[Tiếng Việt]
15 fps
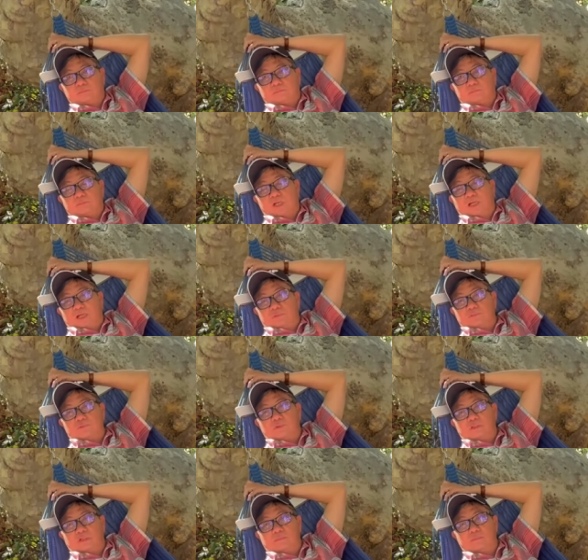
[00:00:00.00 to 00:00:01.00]
đó là ông
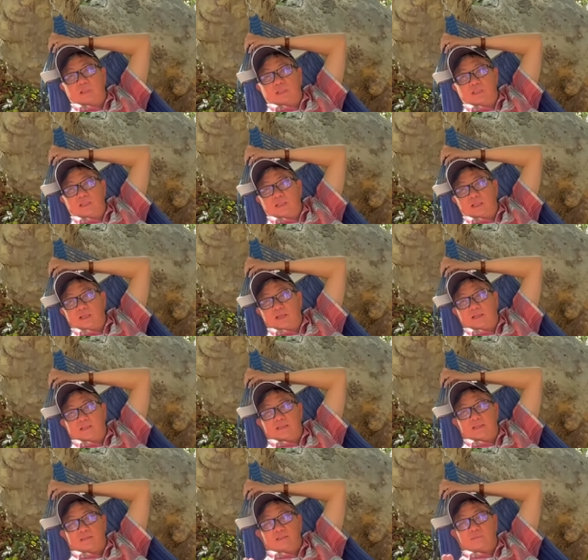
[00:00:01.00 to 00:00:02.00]
chúa Tận Bình và,
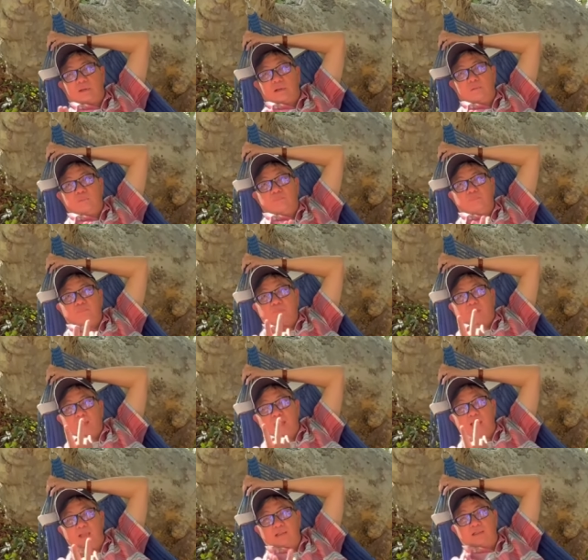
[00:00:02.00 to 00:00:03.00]
và sư mẫu
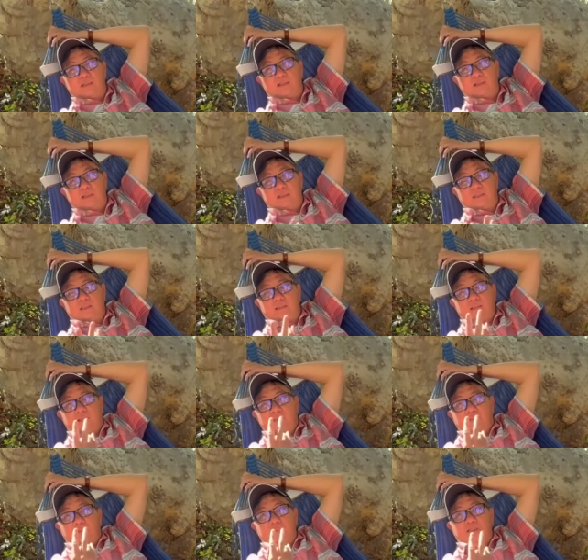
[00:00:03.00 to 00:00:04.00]
hai người
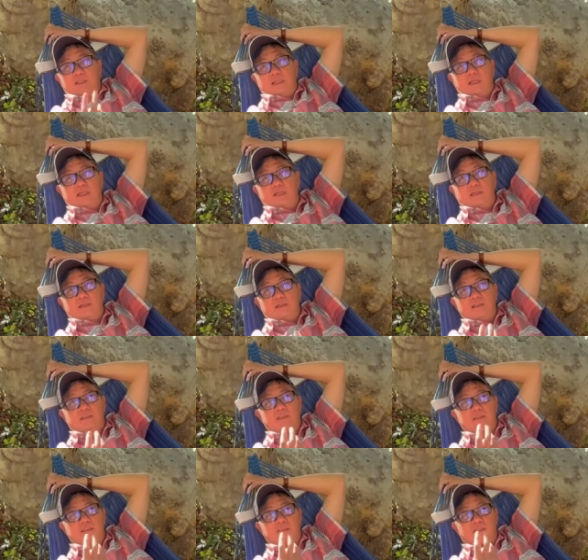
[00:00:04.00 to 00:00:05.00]
vừa hiền
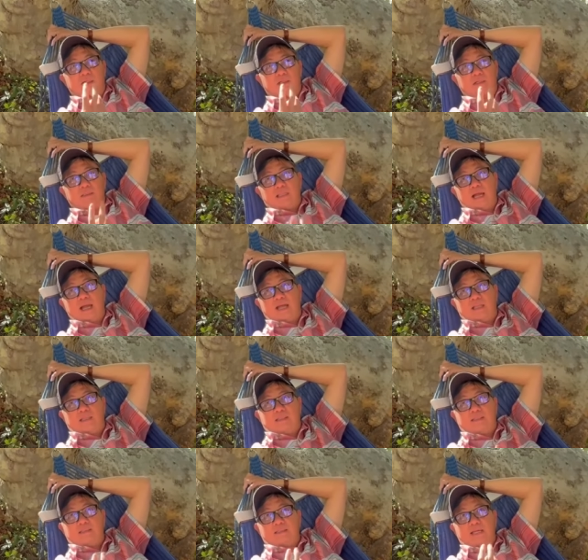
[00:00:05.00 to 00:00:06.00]
vừa có tài
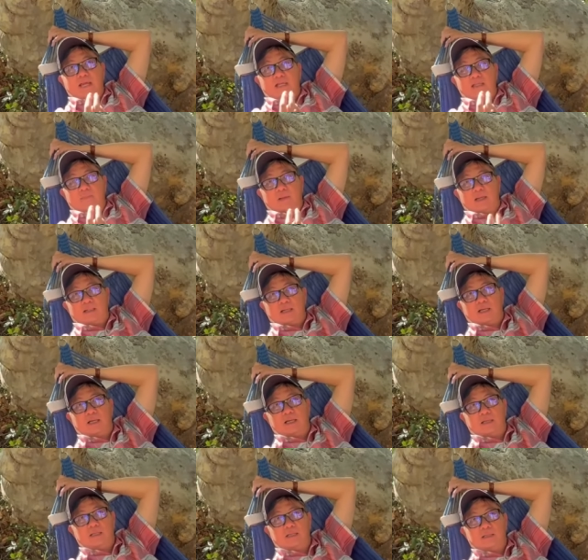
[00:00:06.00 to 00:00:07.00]
tài về mặt
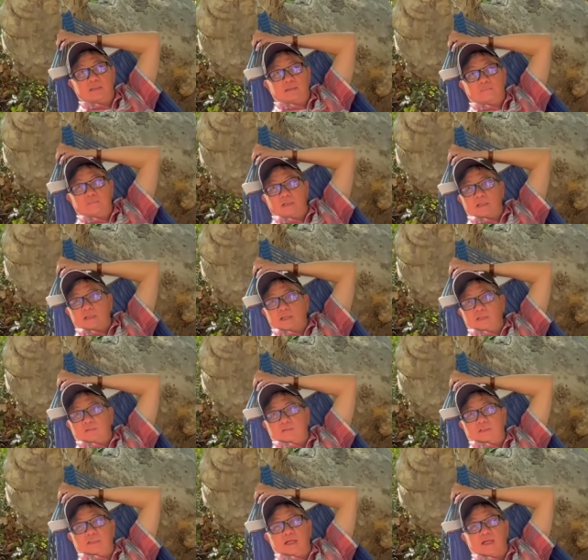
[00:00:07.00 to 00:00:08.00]
đời mặt đời
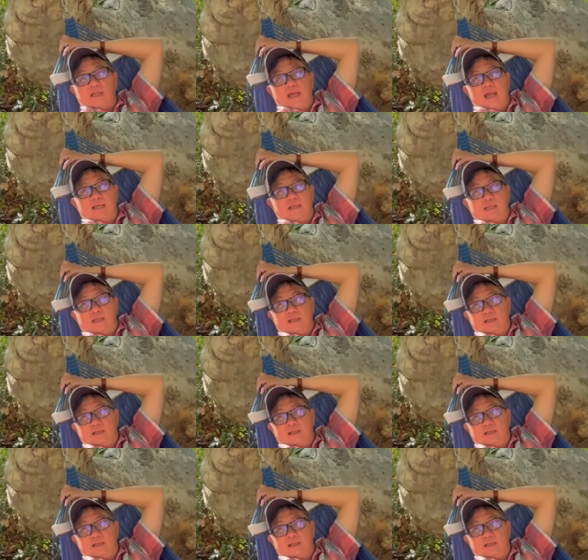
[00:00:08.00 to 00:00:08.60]
của thời đại này là